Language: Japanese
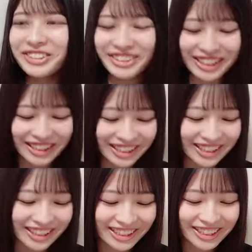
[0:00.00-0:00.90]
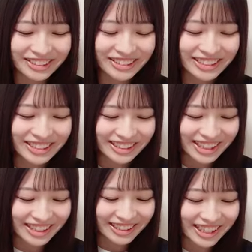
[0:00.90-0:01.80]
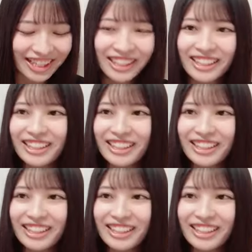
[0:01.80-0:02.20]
振っていただけたら嬉しいなって